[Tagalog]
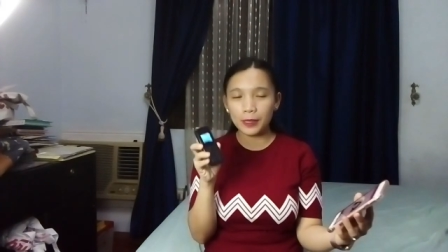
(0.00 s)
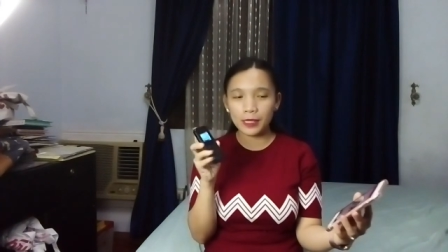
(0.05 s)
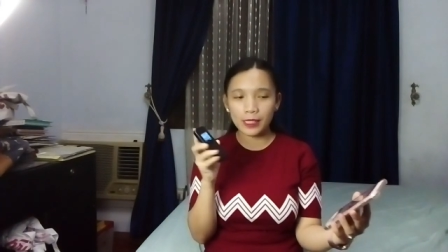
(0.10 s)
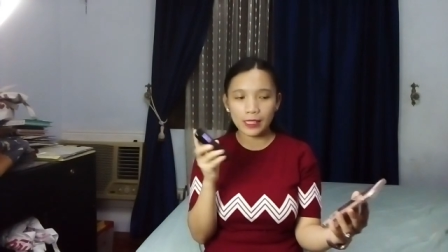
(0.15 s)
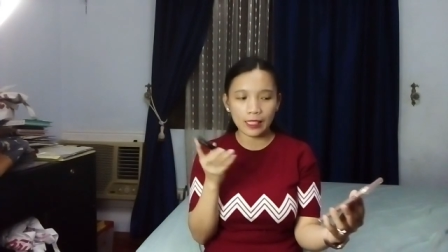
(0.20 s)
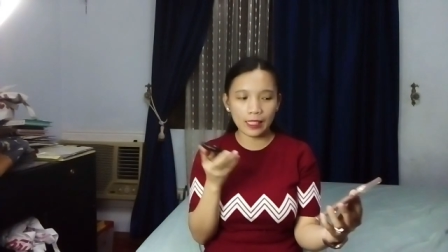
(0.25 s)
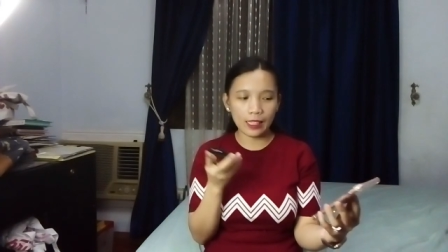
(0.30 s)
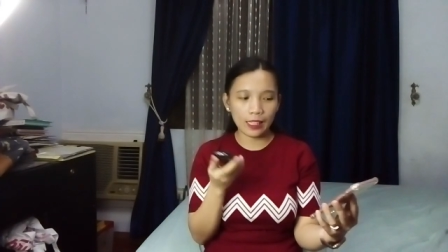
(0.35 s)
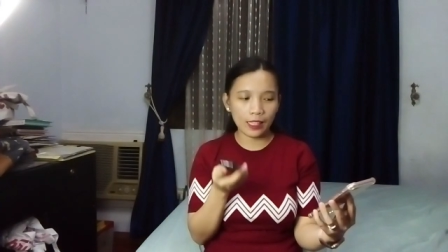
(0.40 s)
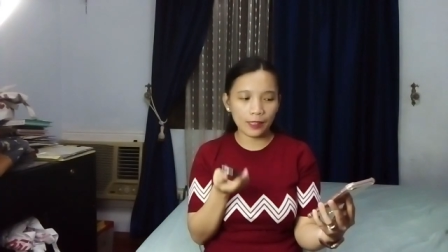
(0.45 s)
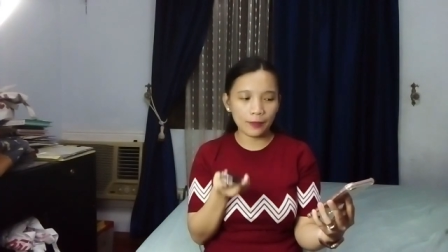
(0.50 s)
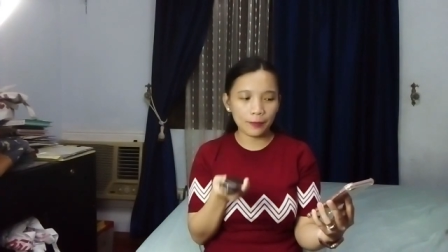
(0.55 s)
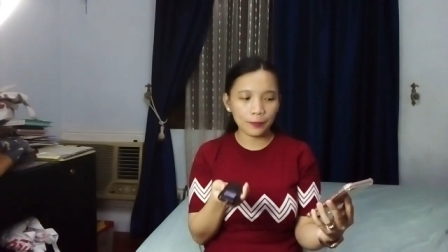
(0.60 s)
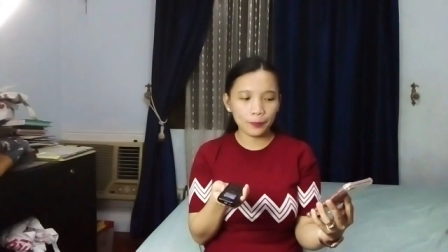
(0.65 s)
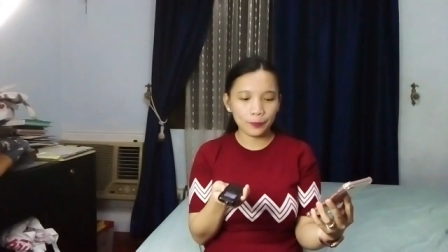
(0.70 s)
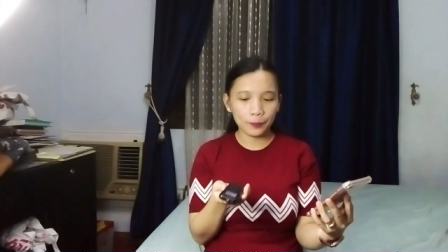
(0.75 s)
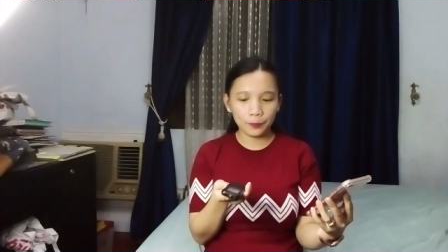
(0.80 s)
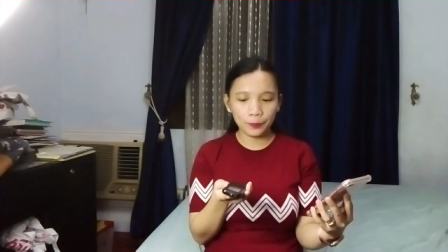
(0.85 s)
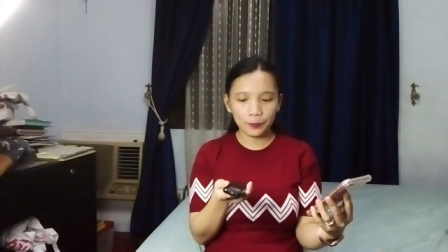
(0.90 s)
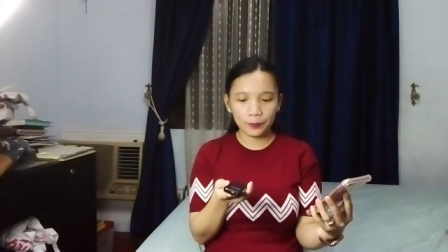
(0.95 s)
sila.
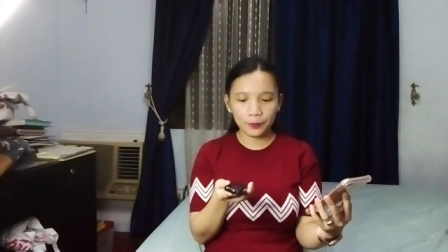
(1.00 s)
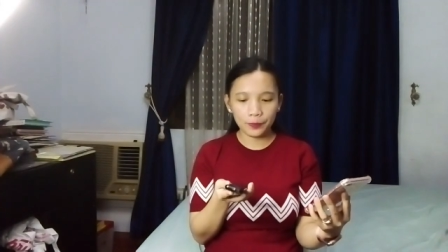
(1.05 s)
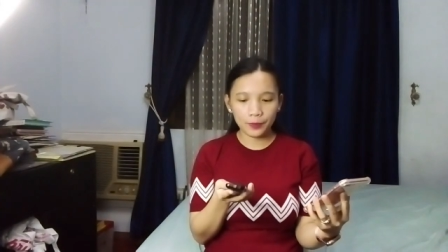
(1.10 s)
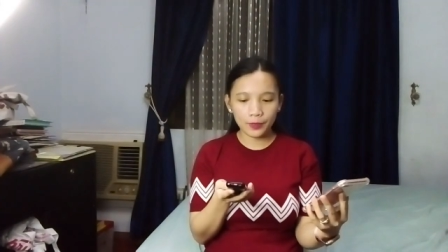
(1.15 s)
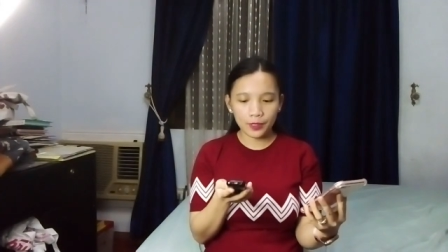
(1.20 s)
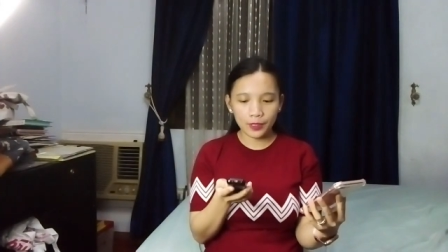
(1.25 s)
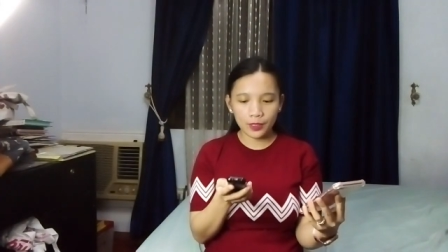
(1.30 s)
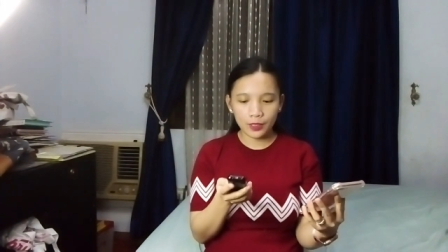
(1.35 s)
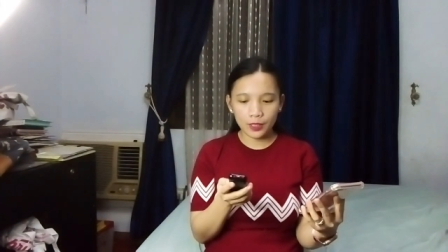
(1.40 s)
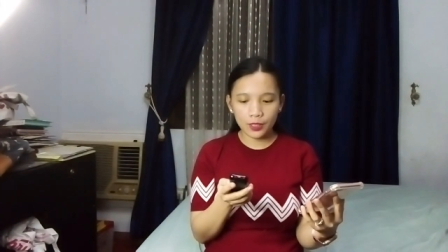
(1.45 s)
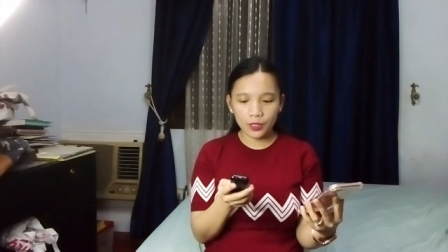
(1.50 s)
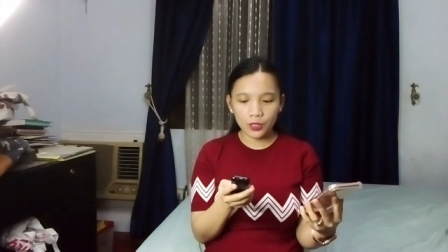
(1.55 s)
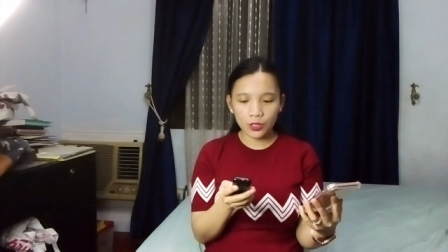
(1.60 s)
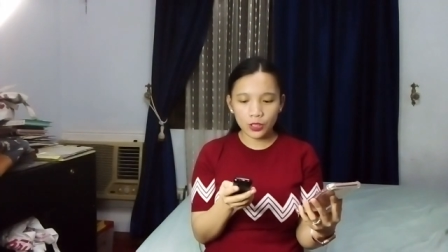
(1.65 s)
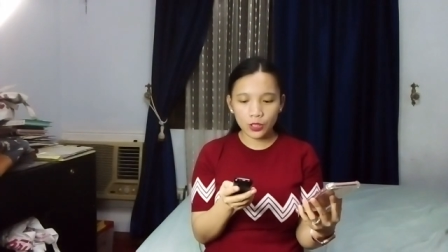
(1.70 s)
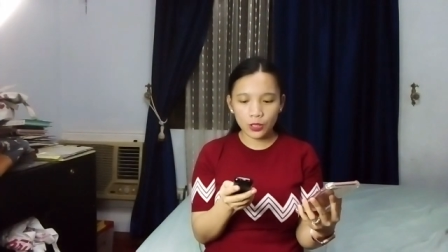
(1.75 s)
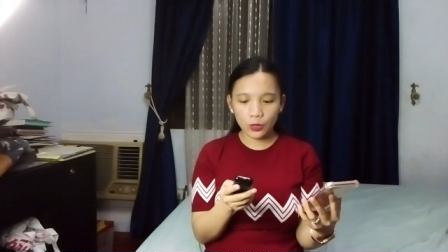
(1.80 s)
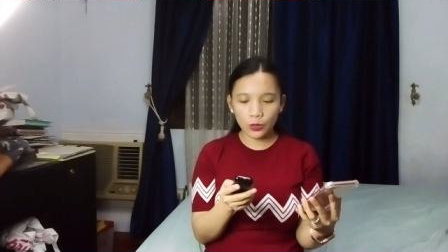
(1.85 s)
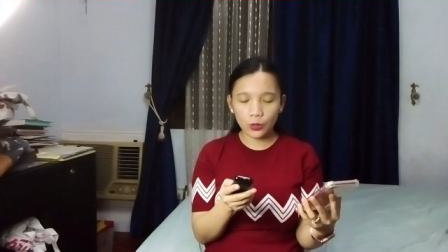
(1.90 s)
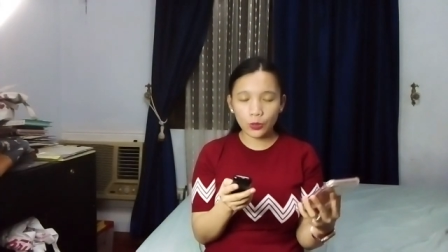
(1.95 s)

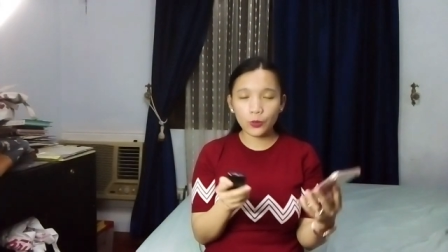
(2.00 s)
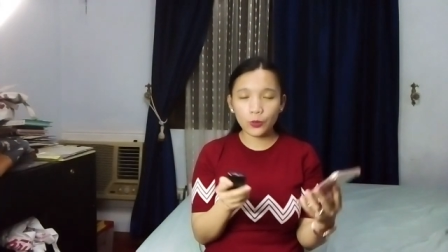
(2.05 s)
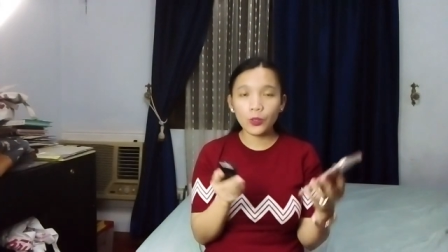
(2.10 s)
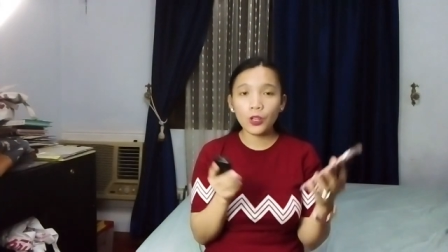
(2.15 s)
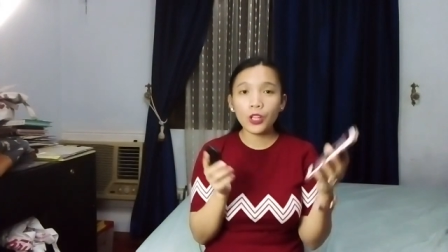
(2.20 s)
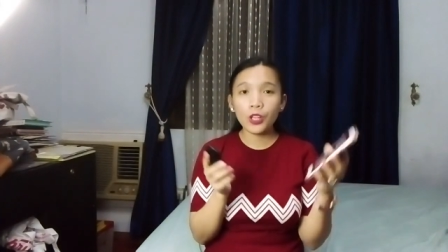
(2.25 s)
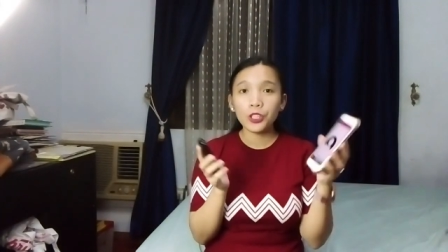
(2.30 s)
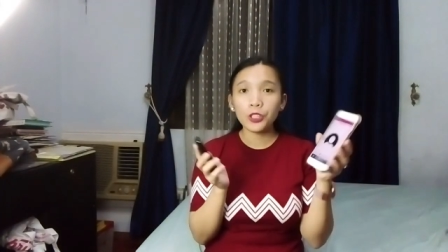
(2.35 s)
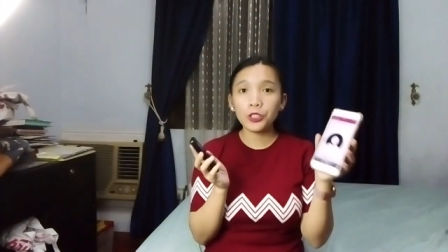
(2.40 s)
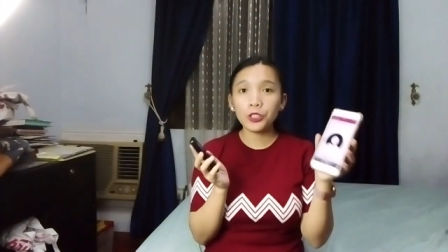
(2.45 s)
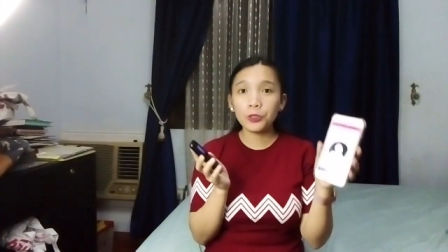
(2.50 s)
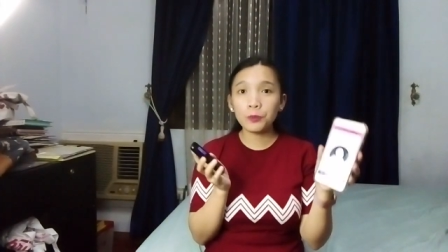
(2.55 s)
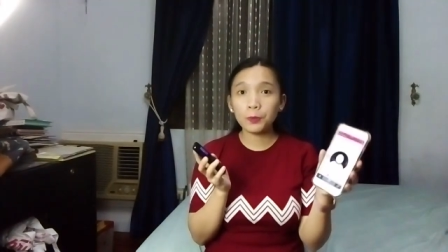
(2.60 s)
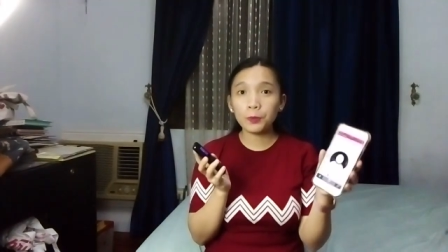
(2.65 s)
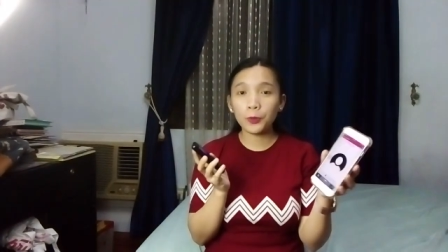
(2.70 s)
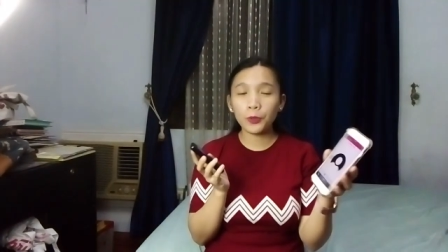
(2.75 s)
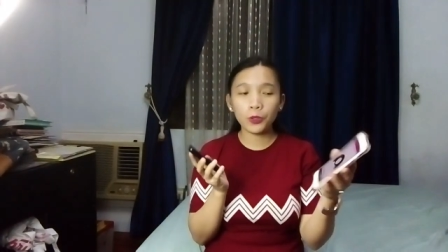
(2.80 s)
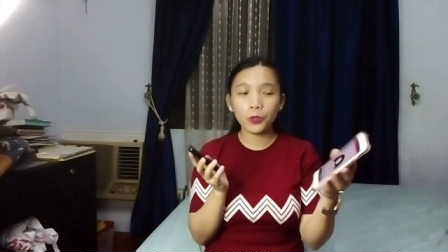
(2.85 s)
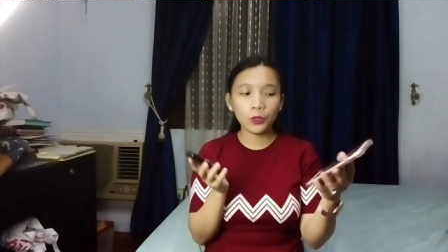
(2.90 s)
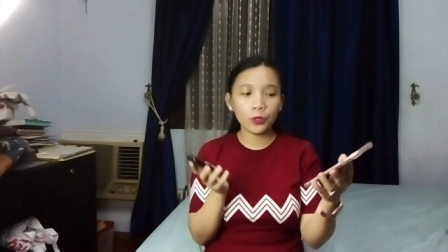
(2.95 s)
So, yun
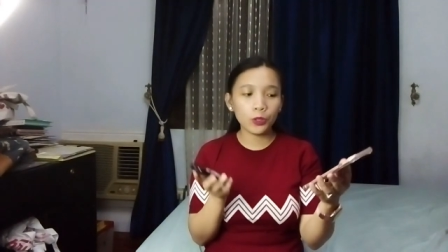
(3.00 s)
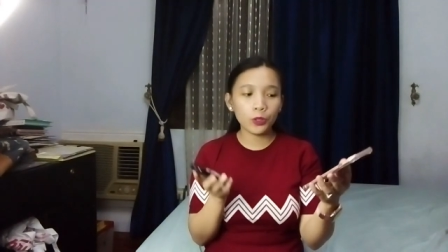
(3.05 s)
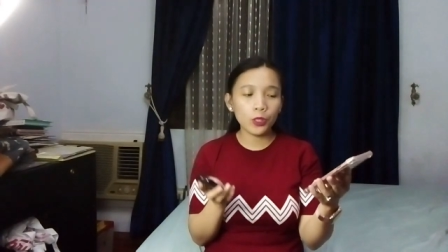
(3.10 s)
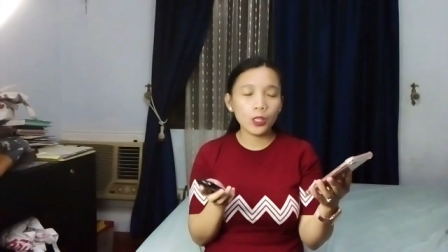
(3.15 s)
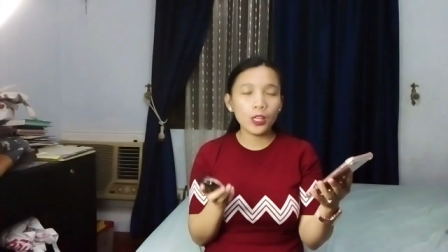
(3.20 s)
po.